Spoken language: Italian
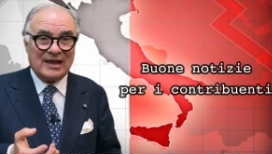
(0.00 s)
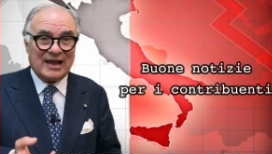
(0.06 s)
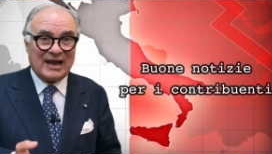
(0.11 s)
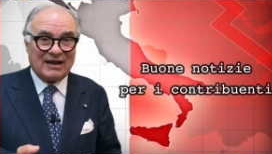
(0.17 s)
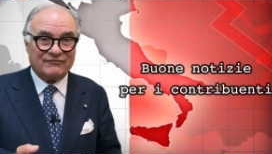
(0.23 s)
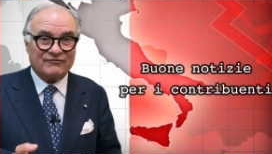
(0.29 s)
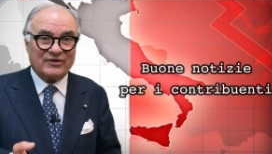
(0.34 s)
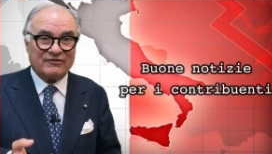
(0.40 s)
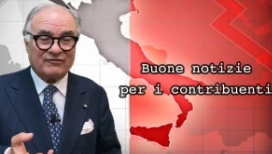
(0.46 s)

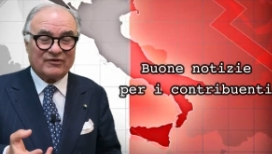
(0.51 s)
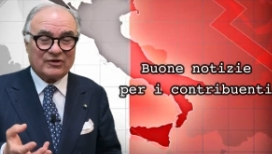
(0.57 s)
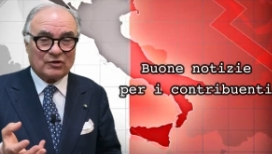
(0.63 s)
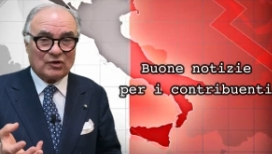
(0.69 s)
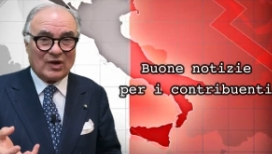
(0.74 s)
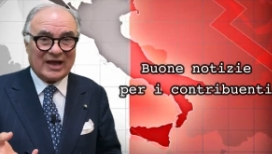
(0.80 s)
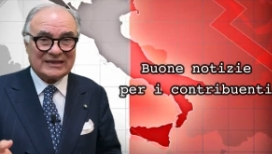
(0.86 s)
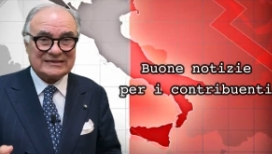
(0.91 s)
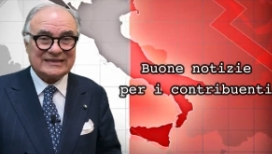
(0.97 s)

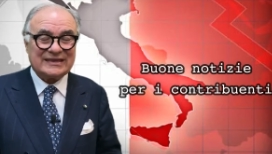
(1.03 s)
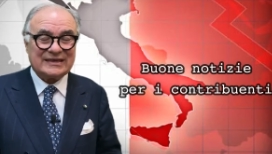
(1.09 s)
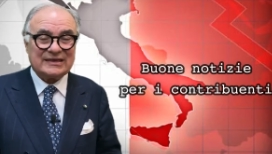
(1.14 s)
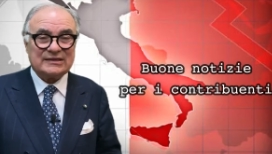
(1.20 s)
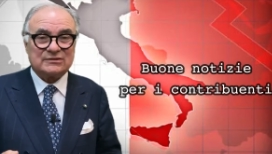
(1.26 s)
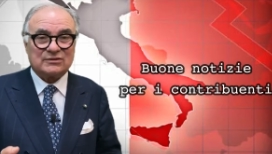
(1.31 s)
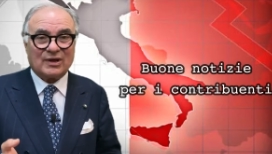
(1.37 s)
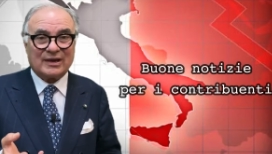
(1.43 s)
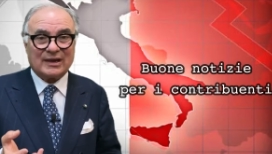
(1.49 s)
avevano
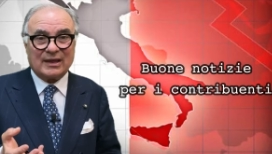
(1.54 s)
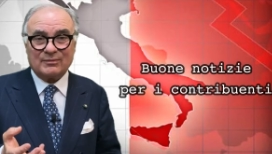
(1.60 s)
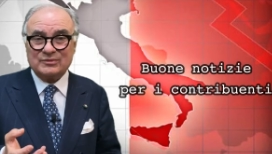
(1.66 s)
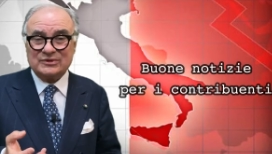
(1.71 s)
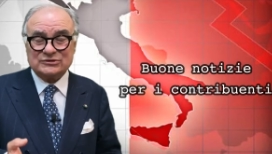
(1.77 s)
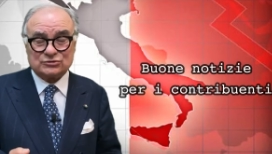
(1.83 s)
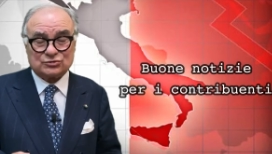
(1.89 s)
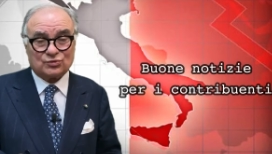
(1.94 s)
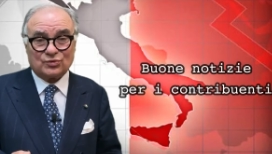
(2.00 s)
aderito alla
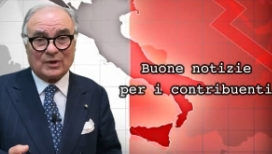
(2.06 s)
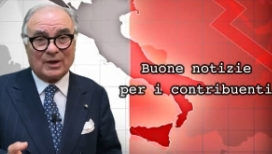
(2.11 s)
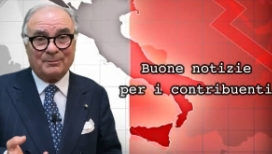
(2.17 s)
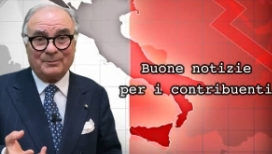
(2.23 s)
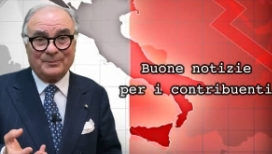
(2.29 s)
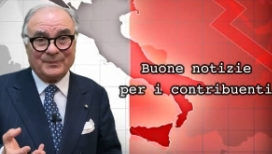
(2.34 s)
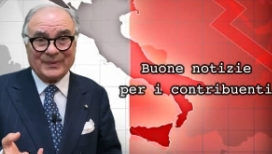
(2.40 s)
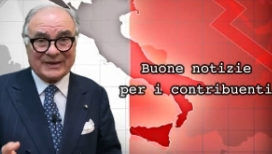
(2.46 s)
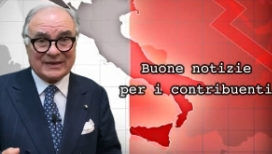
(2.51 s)
misura
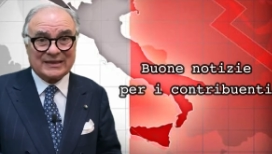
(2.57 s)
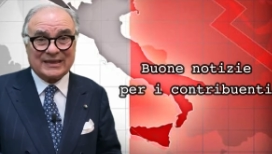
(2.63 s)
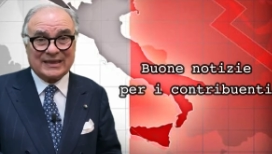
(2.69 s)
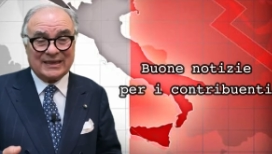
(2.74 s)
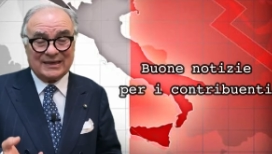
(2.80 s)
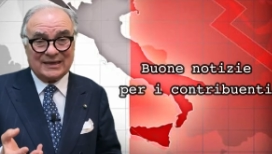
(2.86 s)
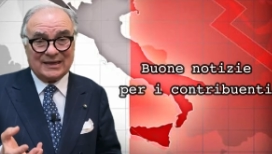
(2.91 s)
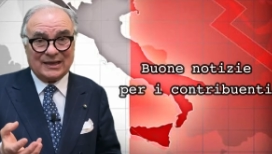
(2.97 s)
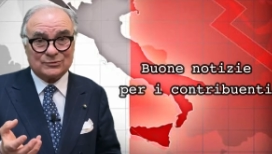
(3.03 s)

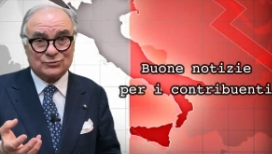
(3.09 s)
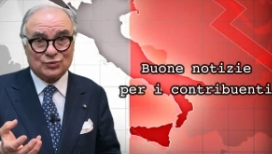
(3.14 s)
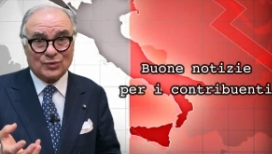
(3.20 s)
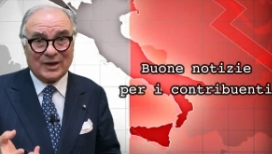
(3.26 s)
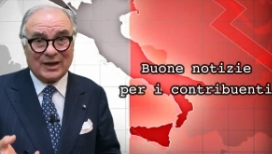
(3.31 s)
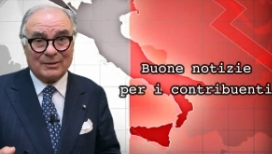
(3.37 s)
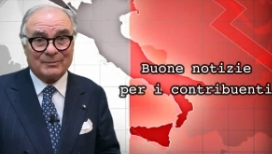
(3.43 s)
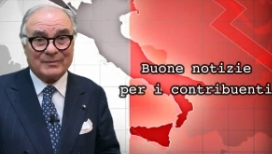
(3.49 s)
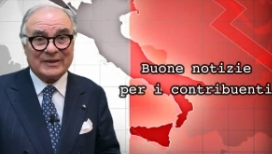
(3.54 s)
perché
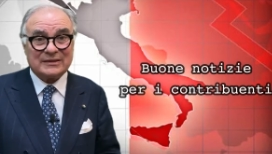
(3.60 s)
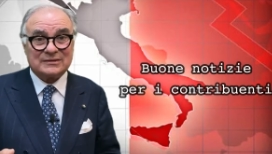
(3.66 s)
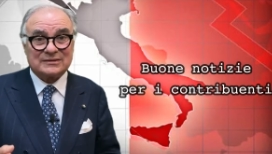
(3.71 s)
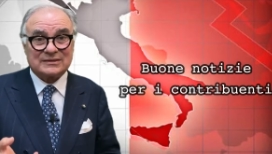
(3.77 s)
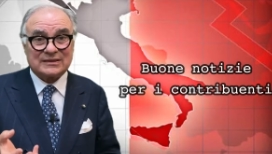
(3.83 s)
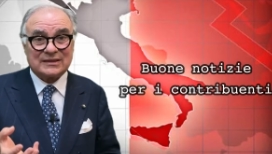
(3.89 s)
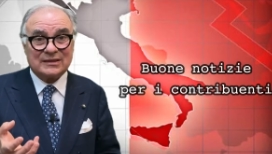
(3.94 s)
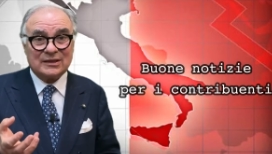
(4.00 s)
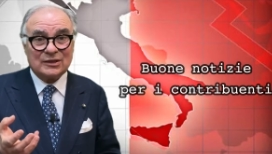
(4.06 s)

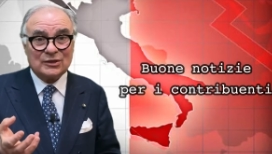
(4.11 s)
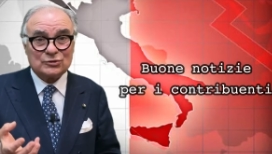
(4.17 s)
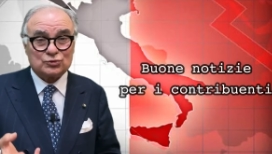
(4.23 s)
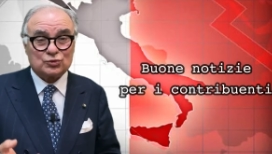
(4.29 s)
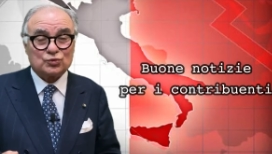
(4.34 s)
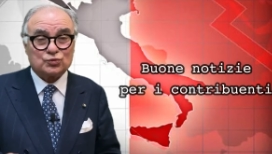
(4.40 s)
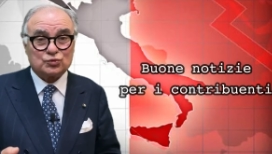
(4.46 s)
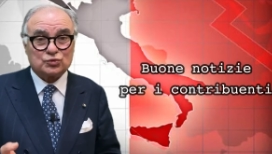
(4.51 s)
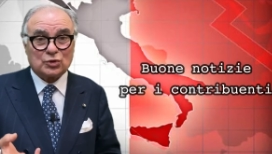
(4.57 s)
naturalmente
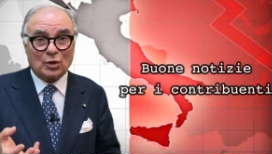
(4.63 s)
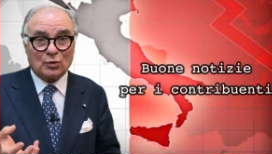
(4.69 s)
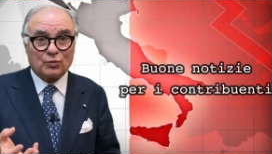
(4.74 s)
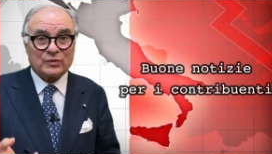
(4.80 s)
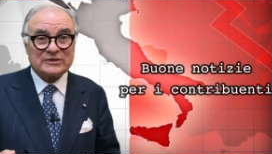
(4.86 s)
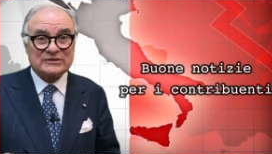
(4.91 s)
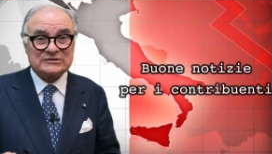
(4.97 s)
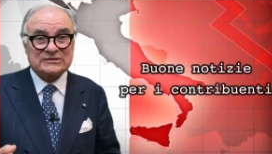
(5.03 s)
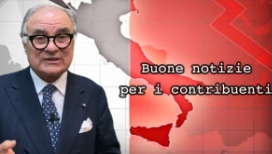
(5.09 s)
tutto
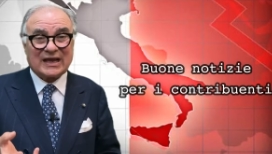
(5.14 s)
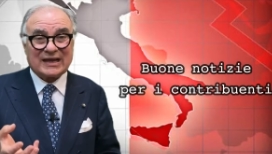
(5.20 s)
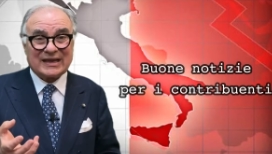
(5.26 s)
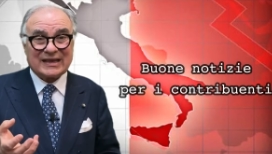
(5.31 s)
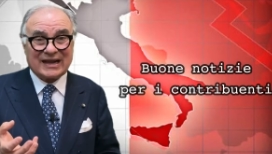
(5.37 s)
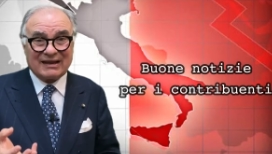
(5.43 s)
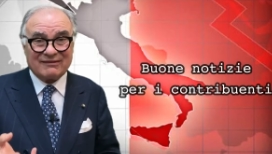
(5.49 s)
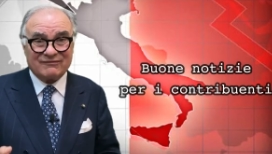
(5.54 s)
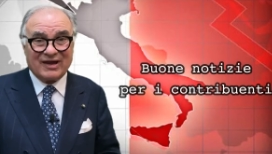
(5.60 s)
questo
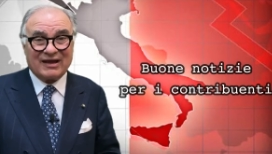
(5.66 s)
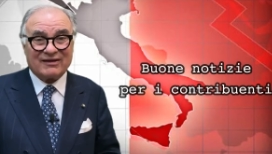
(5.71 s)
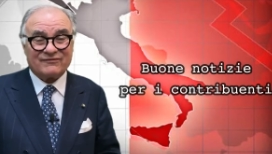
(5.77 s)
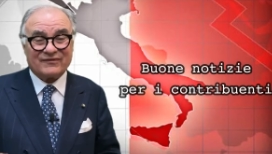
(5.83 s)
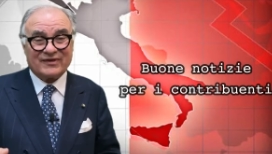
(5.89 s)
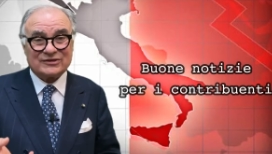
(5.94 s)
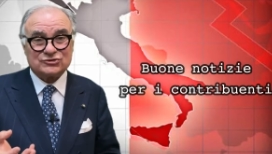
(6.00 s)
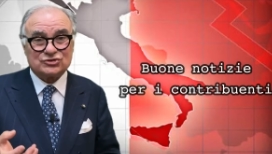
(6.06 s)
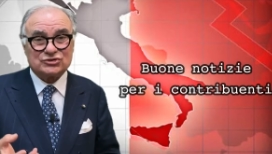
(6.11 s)

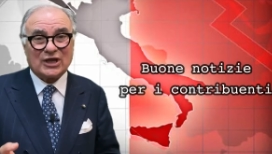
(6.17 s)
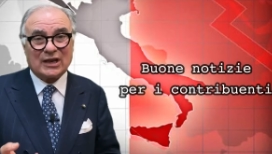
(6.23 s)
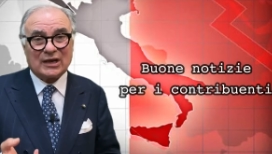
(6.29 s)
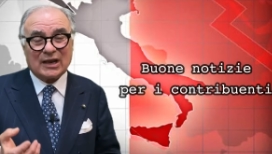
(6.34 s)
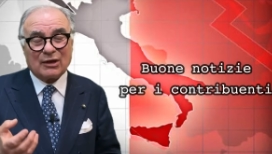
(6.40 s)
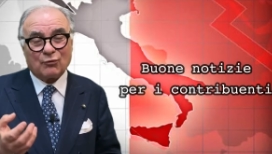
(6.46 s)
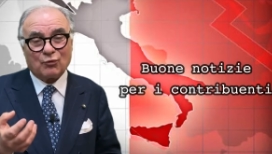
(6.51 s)
aggravava già la,